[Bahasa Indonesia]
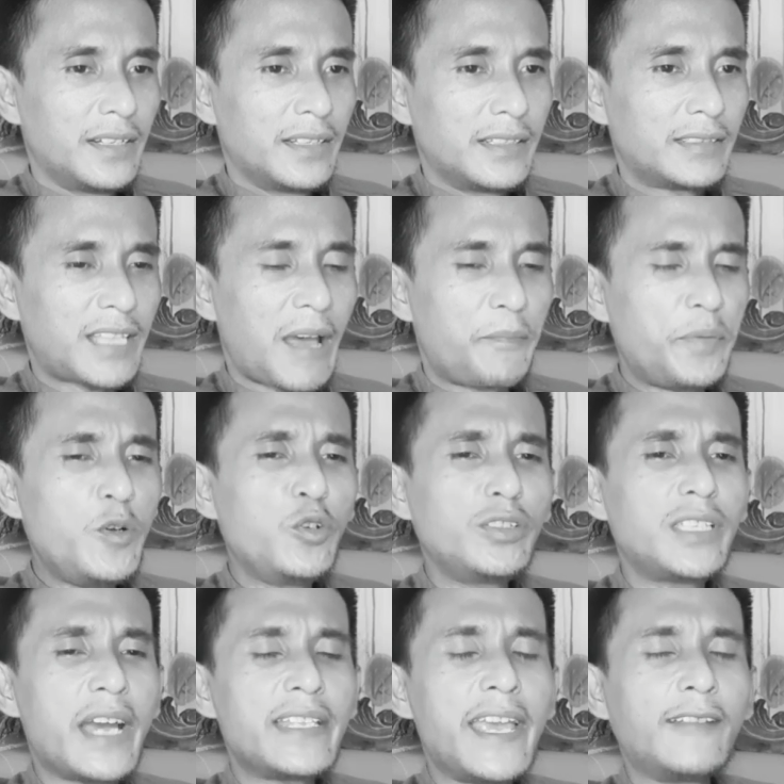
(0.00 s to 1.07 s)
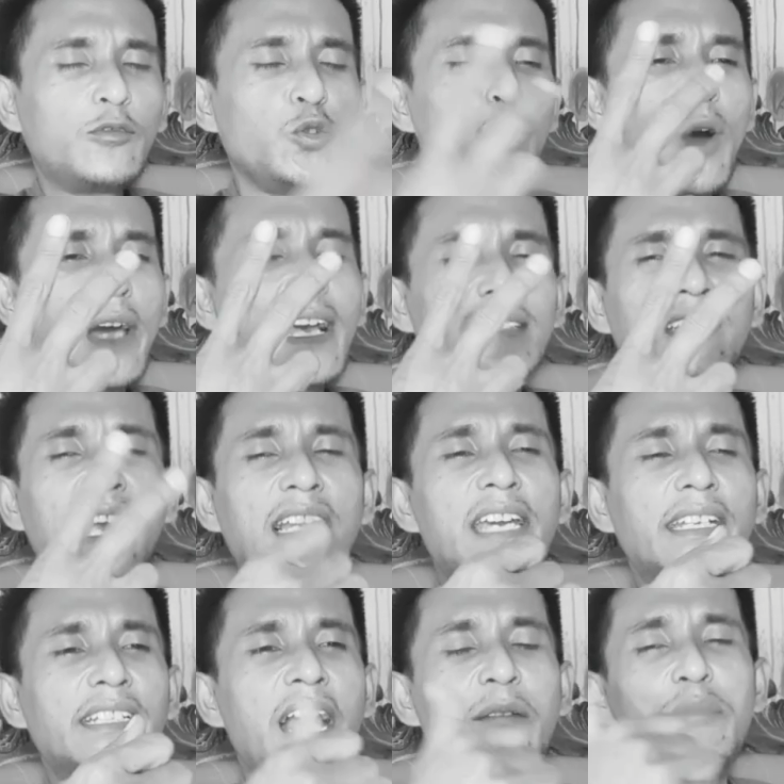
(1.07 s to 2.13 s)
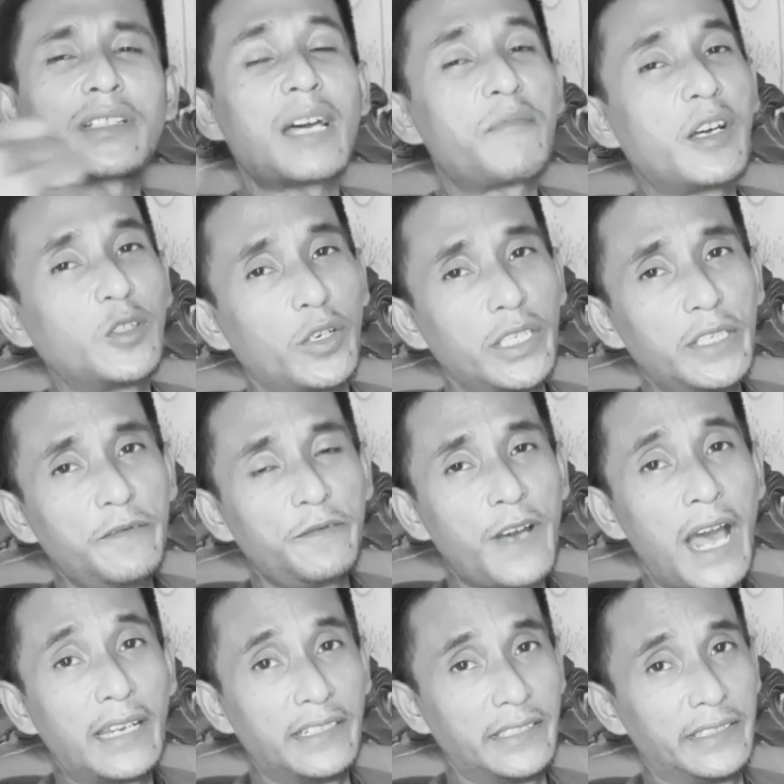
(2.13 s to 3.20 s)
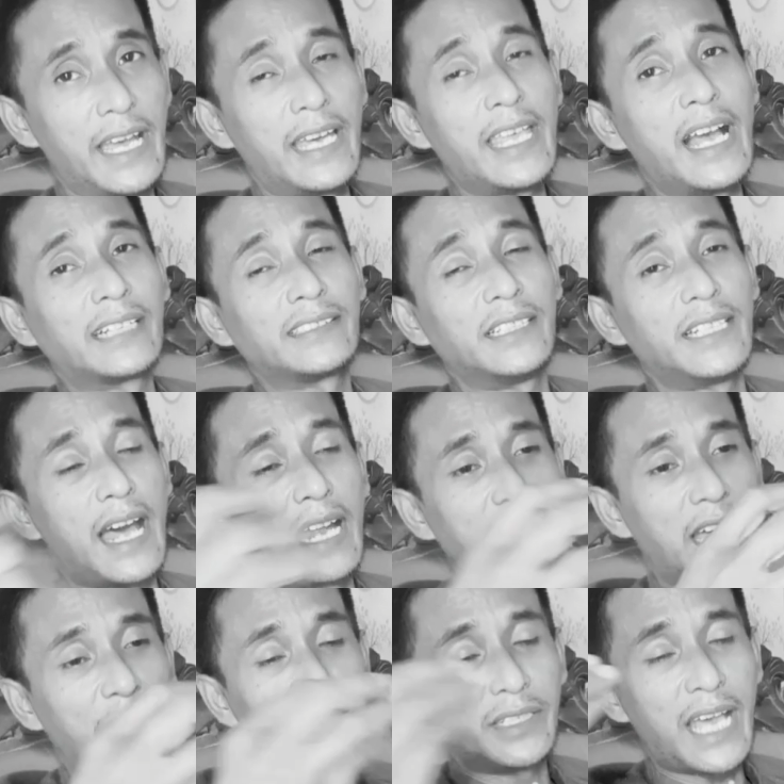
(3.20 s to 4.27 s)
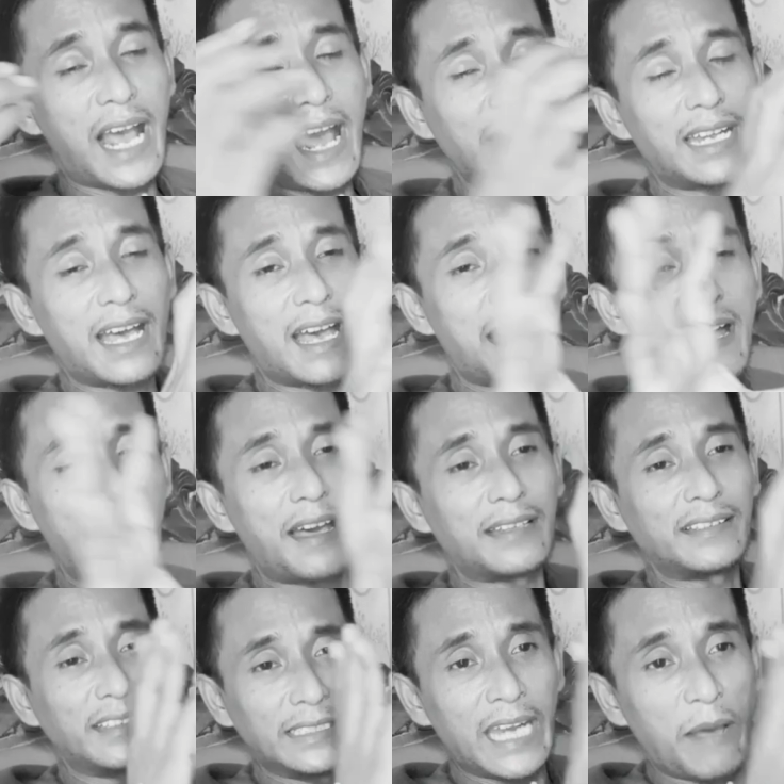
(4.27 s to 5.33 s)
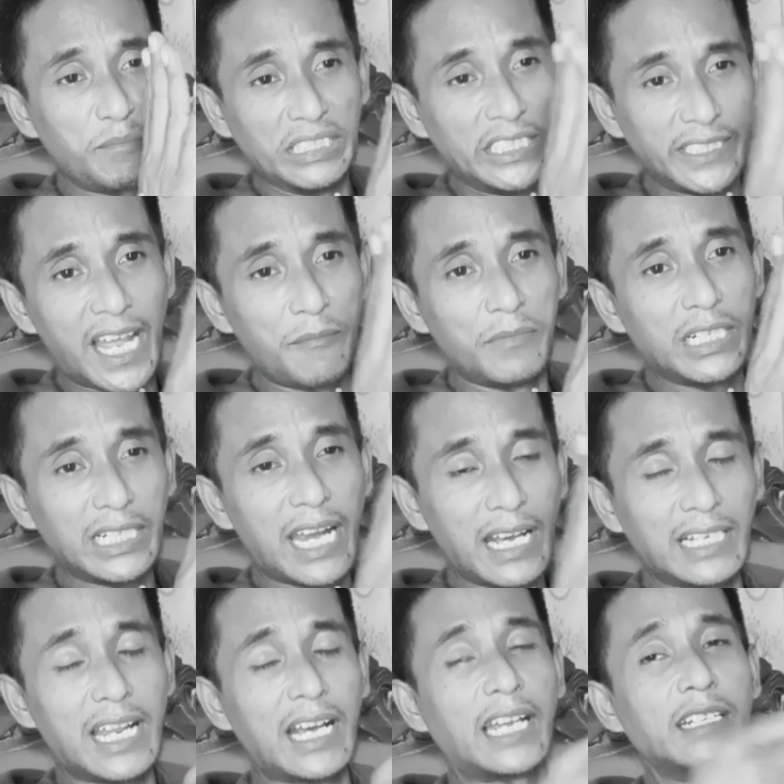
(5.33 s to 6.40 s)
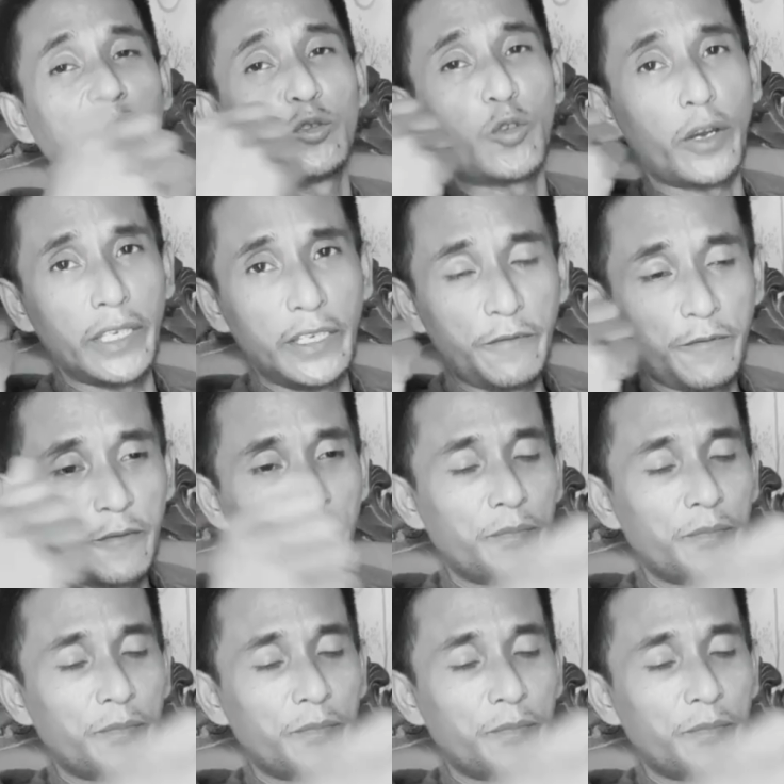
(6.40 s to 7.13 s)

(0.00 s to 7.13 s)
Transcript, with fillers: Tetapi hujahnya itu dua yang saya lihat. Yang pertama doif, hadisnya yang tidak ada yang ada Nabi tidak menggerak gerakkan itu doif.